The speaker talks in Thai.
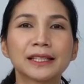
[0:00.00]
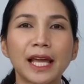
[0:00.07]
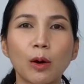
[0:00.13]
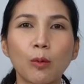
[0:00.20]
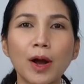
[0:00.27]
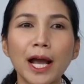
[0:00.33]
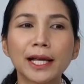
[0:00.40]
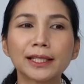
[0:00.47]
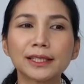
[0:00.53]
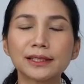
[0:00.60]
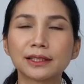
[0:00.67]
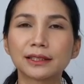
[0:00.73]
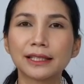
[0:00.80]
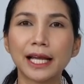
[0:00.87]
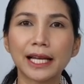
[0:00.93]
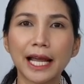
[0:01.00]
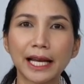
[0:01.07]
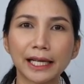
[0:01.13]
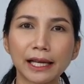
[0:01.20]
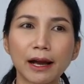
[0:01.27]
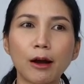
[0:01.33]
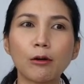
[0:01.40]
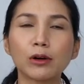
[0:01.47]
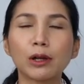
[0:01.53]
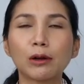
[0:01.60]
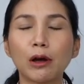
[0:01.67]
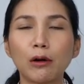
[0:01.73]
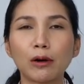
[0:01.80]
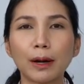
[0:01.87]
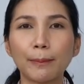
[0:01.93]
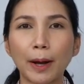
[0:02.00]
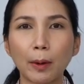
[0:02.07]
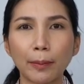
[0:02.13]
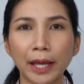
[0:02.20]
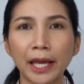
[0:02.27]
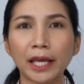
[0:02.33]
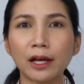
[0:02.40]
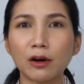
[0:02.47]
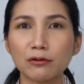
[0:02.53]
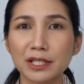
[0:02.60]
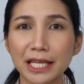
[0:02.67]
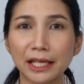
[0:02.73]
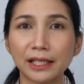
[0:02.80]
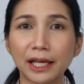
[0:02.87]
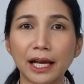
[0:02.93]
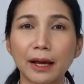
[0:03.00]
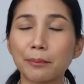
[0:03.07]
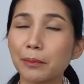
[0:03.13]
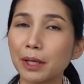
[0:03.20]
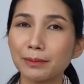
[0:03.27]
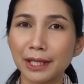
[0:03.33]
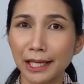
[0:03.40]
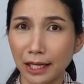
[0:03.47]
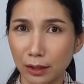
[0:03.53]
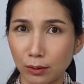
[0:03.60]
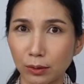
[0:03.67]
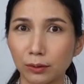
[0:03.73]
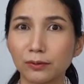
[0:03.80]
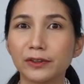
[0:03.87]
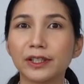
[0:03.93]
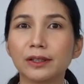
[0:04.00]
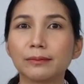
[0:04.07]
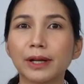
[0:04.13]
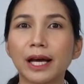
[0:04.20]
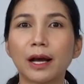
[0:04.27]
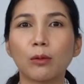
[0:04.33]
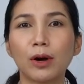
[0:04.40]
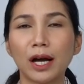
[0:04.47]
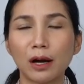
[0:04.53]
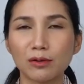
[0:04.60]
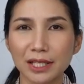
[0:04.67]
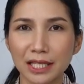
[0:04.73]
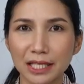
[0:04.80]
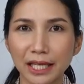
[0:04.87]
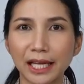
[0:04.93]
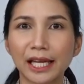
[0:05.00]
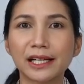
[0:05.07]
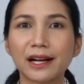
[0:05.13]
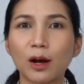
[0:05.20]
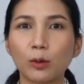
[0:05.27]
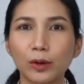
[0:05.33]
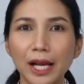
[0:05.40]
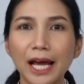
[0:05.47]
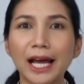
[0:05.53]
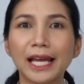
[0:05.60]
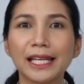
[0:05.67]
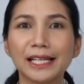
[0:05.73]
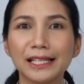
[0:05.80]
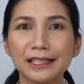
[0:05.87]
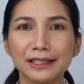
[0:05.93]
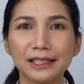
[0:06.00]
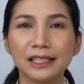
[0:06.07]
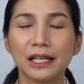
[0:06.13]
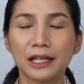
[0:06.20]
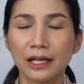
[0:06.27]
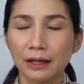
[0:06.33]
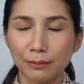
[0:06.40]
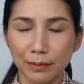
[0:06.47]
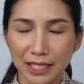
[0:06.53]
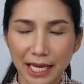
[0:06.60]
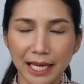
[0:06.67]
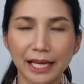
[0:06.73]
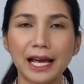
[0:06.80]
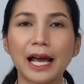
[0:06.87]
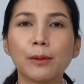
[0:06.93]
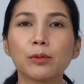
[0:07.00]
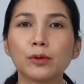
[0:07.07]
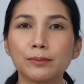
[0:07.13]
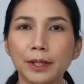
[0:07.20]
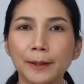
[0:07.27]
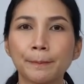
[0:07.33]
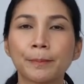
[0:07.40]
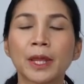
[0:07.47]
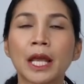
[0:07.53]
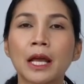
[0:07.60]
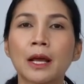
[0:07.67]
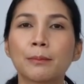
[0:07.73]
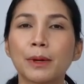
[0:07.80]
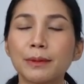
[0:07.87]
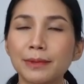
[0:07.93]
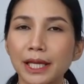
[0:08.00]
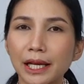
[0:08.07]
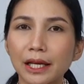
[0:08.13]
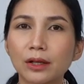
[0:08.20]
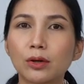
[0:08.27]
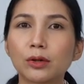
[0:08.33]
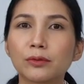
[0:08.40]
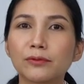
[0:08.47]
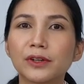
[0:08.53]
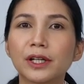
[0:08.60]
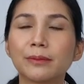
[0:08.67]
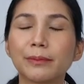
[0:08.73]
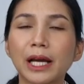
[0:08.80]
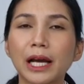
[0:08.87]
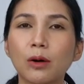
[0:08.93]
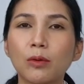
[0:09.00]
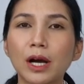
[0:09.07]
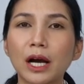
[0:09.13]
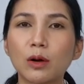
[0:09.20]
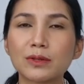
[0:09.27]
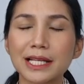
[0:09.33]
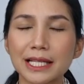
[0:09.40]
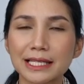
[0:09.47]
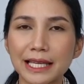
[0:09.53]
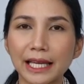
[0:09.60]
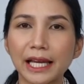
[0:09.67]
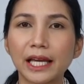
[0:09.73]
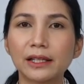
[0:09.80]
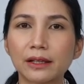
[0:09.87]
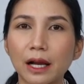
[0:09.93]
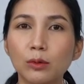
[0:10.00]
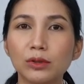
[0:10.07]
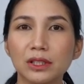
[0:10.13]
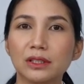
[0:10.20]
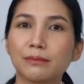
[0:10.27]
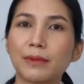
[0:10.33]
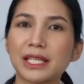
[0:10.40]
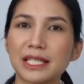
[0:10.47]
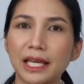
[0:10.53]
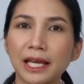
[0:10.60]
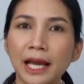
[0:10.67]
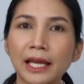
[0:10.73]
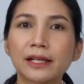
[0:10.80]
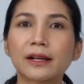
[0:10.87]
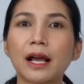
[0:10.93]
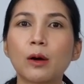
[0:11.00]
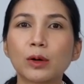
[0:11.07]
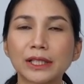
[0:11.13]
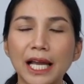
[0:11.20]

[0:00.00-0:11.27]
แต่ว่าถ้าเกิดนานๆเข้าแล้วเรากระเป๋าไปให้เขาเช็คนะคะ ไม่มีใครคอนเฟิร์มนะคะ ว่าเขาจะเช็คให้เราได้ หรือไม่ใช่ค่ะพูดผิดไม่มีใครคอนเฟิร์มนะคะว่าเขาจะเช็คให้เราหรือไม่เช็คให้เรา